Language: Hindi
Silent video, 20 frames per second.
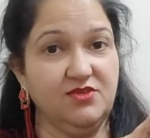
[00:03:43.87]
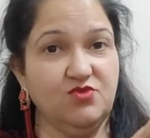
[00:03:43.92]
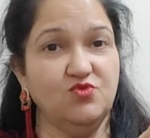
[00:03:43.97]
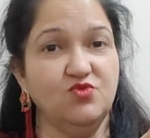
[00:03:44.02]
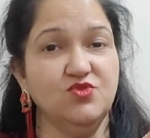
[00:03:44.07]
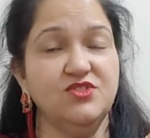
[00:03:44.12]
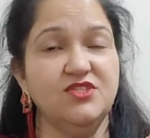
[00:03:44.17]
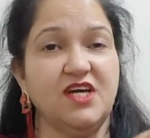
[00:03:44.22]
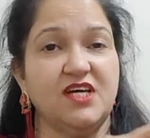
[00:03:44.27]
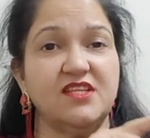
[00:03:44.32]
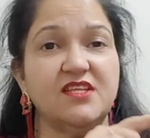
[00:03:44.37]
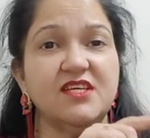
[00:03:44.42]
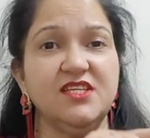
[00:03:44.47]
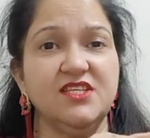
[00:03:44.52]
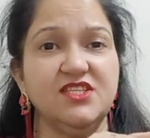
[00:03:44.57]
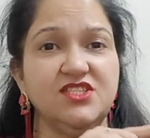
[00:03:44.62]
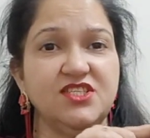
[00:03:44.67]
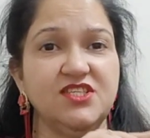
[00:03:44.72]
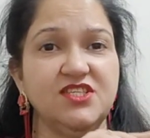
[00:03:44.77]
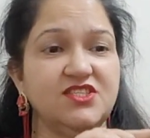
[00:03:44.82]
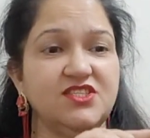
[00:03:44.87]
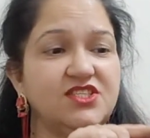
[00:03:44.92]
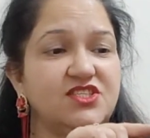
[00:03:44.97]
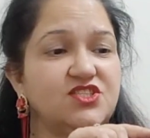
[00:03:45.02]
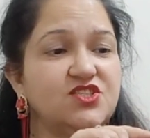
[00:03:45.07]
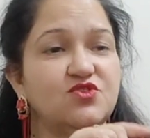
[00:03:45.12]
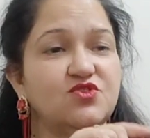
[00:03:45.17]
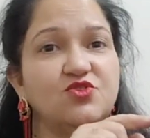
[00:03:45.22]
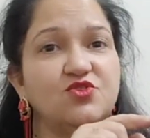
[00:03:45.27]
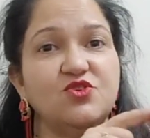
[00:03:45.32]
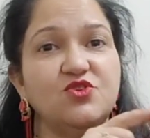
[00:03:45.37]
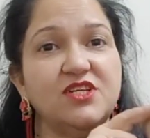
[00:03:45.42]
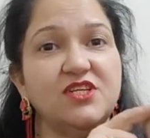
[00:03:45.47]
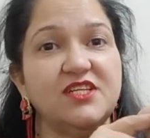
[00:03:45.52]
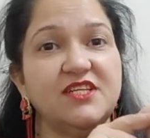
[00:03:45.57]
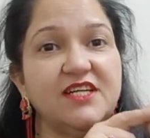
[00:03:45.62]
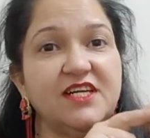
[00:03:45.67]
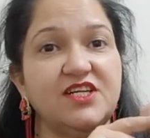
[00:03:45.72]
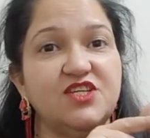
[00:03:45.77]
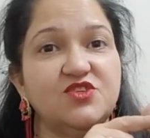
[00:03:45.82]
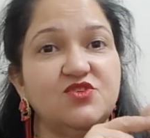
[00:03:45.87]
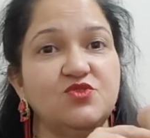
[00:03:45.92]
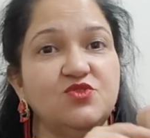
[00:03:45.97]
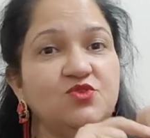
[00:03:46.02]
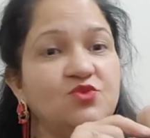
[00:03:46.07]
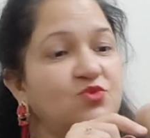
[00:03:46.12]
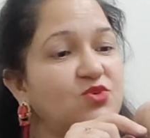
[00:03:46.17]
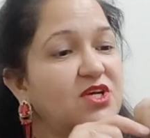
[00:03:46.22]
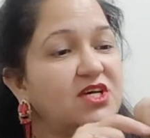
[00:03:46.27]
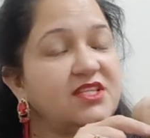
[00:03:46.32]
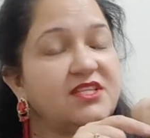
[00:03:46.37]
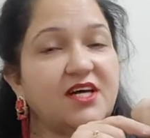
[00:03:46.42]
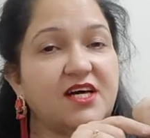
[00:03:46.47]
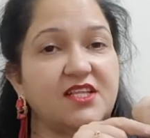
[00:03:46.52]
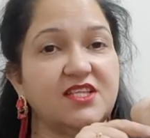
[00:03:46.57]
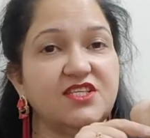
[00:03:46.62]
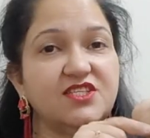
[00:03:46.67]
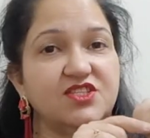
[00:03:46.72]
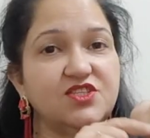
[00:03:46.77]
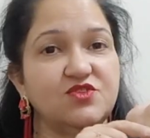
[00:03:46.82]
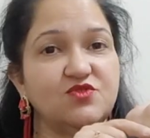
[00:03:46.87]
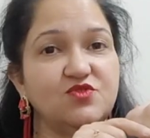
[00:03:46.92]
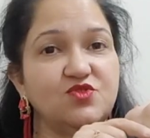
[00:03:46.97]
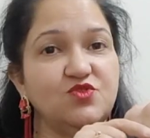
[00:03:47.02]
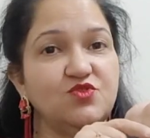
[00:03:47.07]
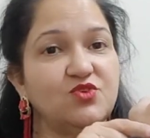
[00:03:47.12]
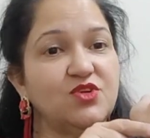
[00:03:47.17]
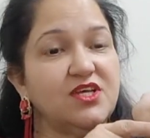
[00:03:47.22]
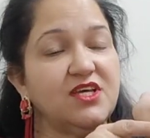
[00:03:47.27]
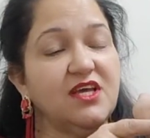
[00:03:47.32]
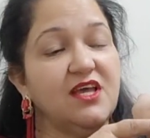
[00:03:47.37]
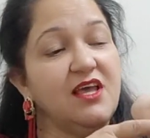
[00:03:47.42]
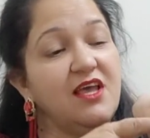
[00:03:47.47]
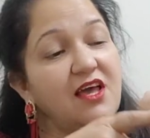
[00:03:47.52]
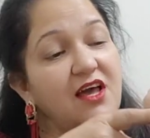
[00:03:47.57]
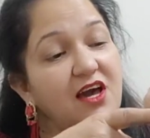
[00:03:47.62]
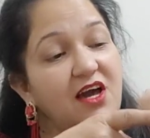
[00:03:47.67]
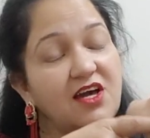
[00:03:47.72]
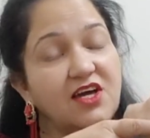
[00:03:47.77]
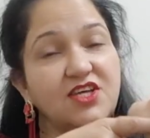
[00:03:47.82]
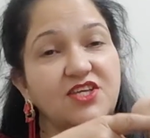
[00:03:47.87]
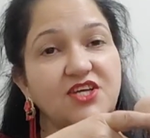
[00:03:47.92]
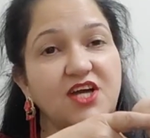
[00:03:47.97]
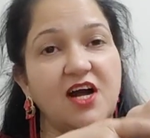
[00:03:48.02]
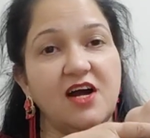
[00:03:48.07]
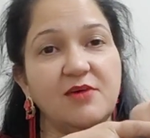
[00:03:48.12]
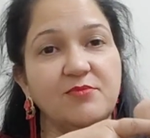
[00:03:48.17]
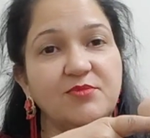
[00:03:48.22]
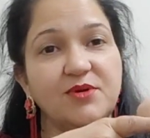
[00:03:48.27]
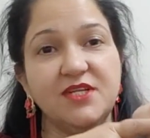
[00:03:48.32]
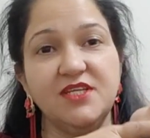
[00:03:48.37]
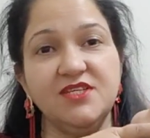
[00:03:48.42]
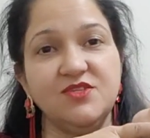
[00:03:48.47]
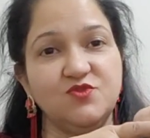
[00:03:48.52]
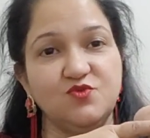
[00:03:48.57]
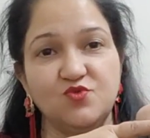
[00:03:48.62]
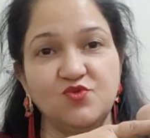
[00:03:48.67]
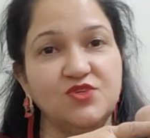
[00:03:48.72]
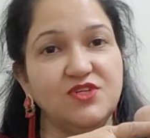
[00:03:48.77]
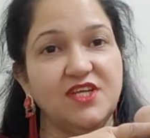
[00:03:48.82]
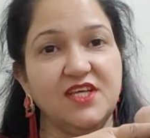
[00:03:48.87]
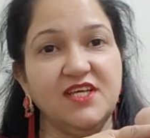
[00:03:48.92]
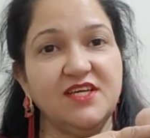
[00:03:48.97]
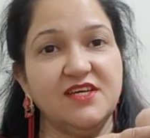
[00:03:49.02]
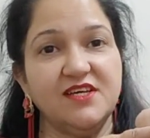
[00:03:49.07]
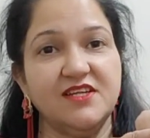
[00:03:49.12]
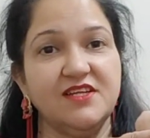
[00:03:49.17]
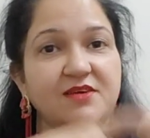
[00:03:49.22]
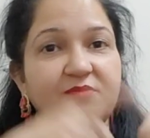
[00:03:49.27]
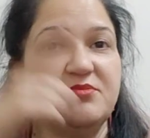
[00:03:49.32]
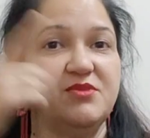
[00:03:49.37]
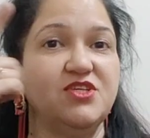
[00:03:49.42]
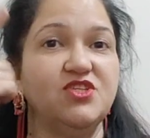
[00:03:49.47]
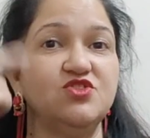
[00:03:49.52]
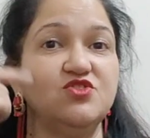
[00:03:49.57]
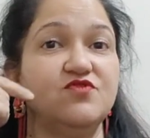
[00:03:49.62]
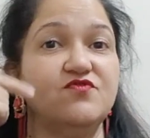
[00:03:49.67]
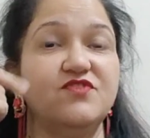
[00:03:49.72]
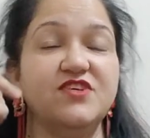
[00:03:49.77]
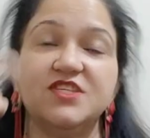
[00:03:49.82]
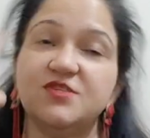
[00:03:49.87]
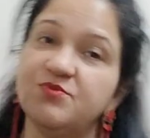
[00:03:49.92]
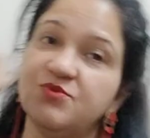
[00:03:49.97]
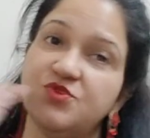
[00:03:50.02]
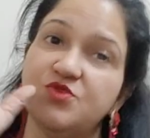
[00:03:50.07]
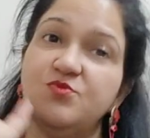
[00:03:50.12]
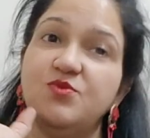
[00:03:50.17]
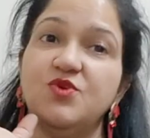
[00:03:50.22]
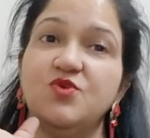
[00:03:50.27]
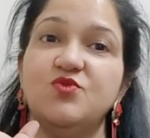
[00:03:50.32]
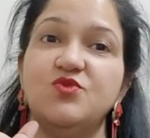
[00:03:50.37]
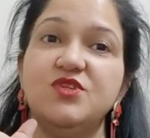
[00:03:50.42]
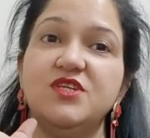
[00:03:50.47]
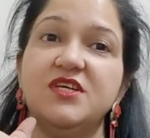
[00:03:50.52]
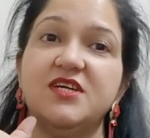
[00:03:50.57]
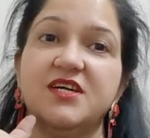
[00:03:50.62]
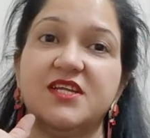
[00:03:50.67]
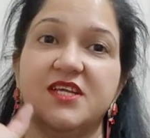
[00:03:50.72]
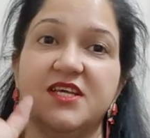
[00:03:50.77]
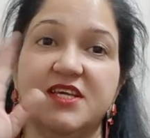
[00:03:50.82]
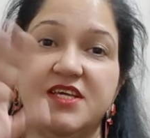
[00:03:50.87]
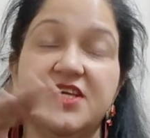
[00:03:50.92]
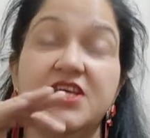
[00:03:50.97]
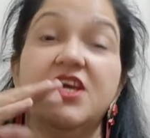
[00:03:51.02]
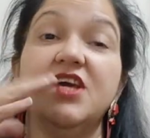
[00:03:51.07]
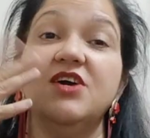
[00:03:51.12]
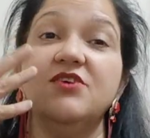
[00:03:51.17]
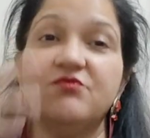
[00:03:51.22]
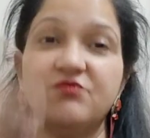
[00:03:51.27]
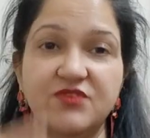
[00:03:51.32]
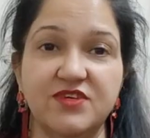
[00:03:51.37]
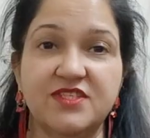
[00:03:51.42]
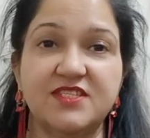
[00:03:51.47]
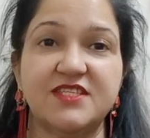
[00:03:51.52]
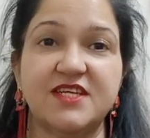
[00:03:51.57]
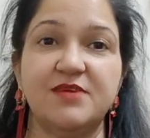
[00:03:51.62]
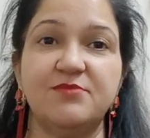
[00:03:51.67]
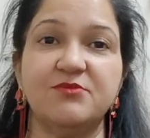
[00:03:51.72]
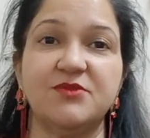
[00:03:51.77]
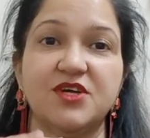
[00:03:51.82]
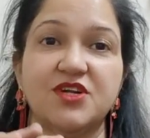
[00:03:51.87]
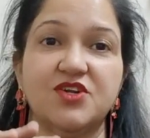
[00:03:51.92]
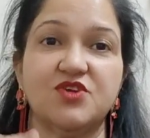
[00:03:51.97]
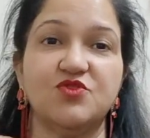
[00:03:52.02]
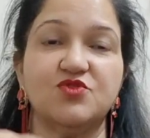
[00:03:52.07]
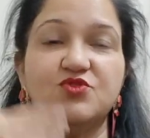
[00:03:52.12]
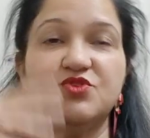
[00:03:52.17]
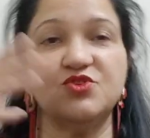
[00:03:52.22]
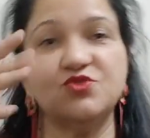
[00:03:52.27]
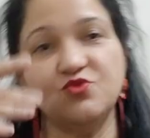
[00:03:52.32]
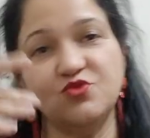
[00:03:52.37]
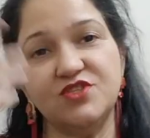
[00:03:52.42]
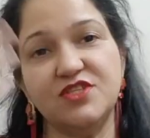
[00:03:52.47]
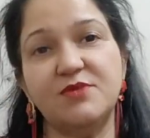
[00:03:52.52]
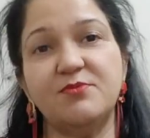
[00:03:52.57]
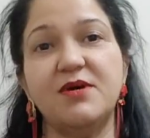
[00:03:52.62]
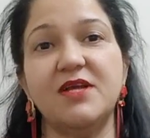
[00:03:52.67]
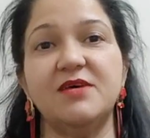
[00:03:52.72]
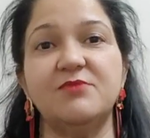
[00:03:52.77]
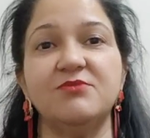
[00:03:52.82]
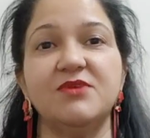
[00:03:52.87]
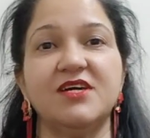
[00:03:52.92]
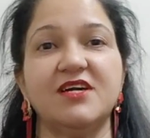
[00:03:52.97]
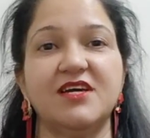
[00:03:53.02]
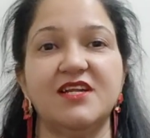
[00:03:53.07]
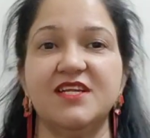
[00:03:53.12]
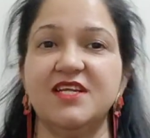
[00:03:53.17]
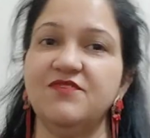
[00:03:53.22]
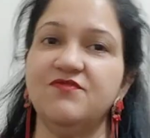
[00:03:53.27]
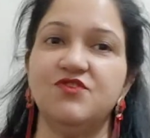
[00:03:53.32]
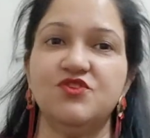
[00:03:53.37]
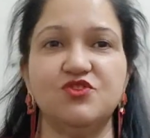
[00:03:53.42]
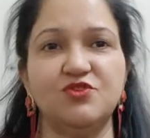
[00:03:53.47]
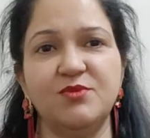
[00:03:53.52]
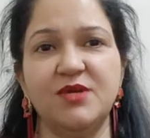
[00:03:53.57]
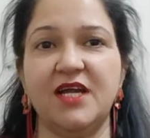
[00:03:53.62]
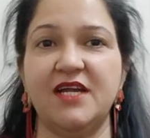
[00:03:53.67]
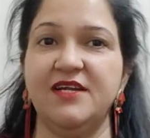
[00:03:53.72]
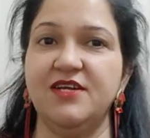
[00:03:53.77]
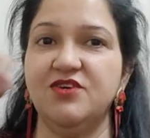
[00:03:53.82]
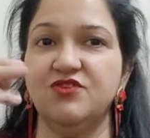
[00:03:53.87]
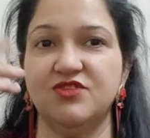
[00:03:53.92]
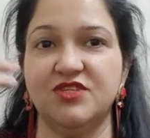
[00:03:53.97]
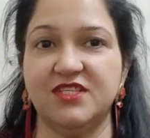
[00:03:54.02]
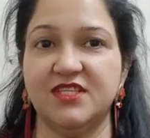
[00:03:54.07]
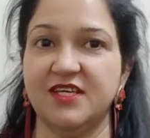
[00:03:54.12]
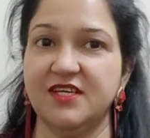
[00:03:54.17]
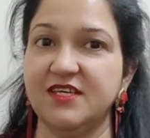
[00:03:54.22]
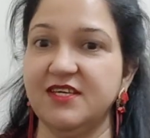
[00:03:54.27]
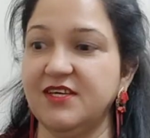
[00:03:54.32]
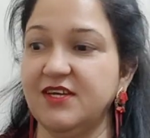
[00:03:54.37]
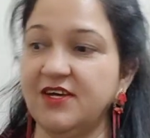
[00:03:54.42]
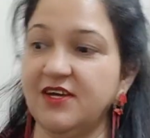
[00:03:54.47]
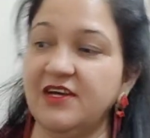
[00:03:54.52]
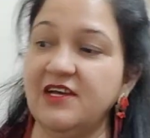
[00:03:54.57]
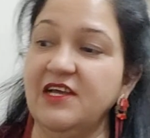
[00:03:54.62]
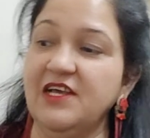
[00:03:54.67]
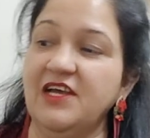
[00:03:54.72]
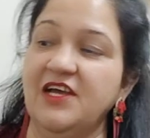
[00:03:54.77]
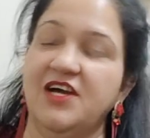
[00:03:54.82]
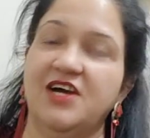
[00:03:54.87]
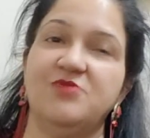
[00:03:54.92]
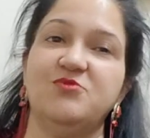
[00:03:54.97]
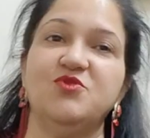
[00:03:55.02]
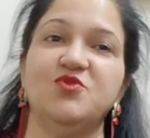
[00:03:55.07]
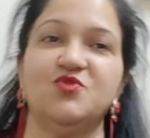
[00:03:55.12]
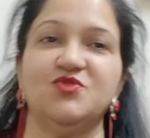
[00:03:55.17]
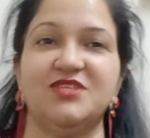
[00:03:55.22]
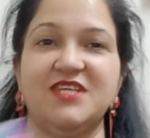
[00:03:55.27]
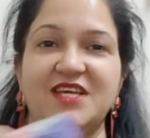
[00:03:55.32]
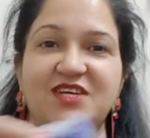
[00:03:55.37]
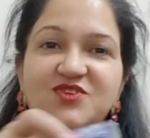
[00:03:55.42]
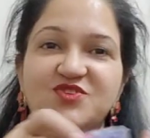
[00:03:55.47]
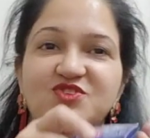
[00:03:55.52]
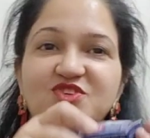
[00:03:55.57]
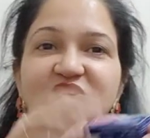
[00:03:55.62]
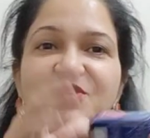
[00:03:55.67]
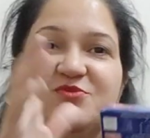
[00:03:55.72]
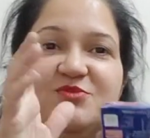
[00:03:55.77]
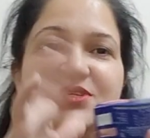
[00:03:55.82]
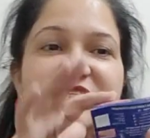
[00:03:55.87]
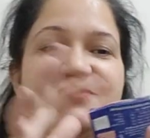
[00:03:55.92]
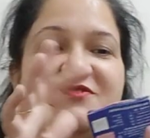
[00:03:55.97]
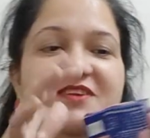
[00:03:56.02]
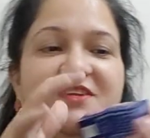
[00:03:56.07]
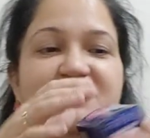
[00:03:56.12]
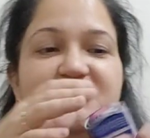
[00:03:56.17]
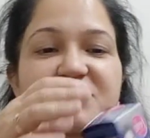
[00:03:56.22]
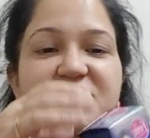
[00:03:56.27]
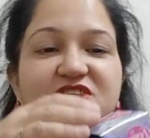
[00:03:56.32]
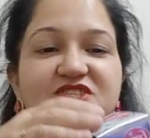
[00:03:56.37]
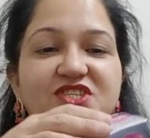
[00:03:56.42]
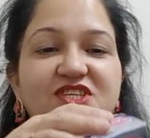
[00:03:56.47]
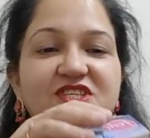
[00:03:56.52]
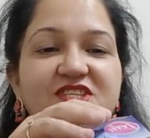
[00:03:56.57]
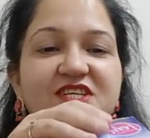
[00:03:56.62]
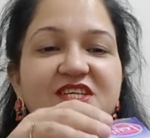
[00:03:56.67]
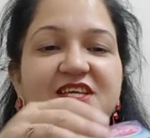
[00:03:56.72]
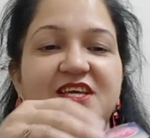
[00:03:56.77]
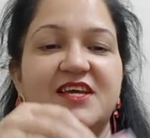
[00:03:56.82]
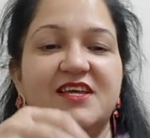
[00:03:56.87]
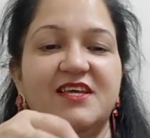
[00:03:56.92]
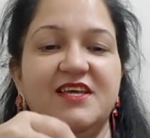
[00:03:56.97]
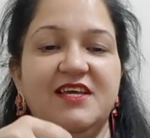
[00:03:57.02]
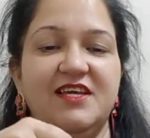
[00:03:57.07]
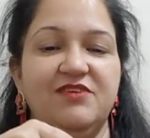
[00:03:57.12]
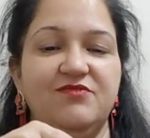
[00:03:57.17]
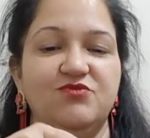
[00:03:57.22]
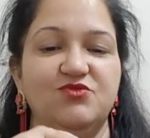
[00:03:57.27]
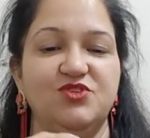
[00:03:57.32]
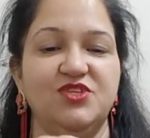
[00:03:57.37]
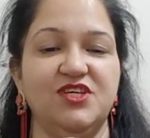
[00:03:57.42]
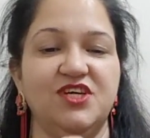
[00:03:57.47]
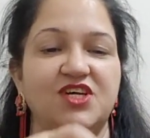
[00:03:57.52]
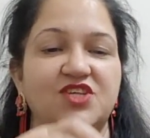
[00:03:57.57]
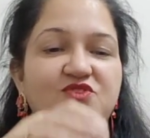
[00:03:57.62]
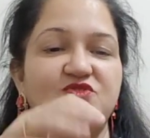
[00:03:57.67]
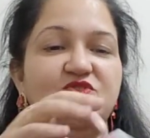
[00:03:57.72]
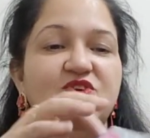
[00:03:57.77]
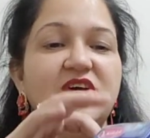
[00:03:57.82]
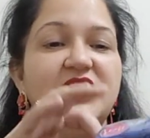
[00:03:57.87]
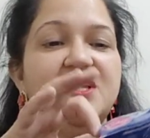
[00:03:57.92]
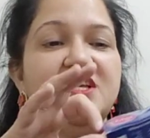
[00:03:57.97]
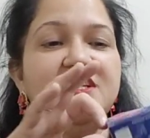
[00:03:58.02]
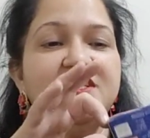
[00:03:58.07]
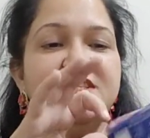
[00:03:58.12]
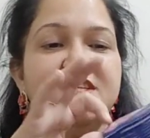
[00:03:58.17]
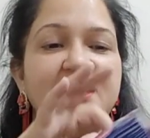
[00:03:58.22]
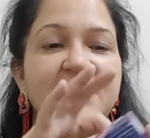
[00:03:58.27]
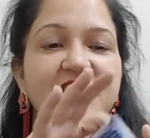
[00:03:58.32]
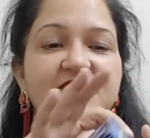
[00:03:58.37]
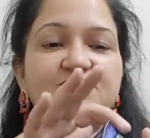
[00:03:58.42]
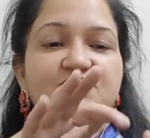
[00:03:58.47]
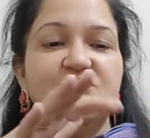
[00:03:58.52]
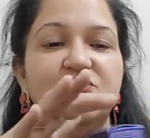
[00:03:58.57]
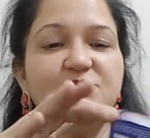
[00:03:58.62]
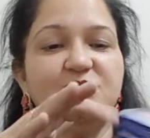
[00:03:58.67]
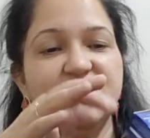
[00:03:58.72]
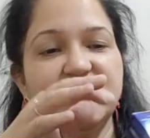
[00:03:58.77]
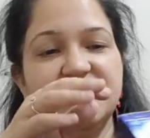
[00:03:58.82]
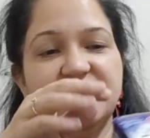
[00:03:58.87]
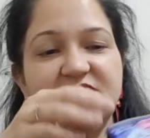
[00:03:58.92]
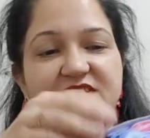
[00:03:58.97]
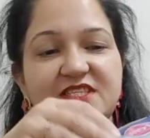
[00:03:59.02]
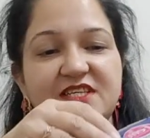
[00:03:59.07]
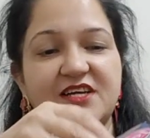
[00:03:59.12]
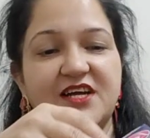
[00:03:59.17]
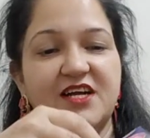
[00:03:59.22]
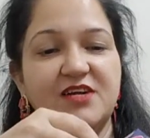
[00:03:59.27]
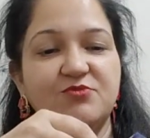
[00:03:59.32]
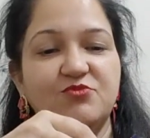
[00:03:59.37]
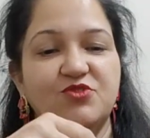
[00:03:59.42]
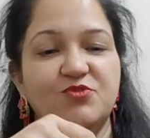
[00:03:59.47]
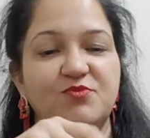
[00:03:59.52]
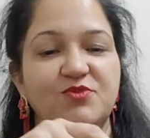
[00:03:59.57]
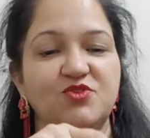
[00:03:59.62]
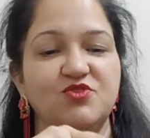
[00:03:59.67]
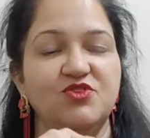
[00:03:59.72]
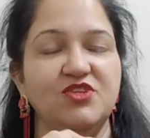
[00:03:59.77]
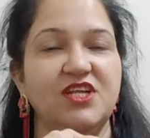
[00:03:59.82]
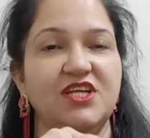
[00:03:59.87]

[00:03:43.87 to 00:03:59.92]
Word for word: कुछ ज़्यादा इचिंग इचिंग से तो नहीं हो रही रेड तो नहीं हो रहा दाने से तो नहीं हो रहे अगर यहाँ पर ही सूट नहीं कर रही है ब्लीच तो फेस पे तो बिल्कुल नहीं करेगी फर्स्ट टाइम कर रहे हो तो दो चार बार हमने कर लिया फिर तो हमें आइडिया हो जाता है कि हाँ हमें हो जाएगी तो चलो इस वाले ब्लीच के अंदर क्या क्या है वो दिखाती हूँ सारी इन्फॉर्मेशन वैसे कार्डबोर्ड पर इन्होंने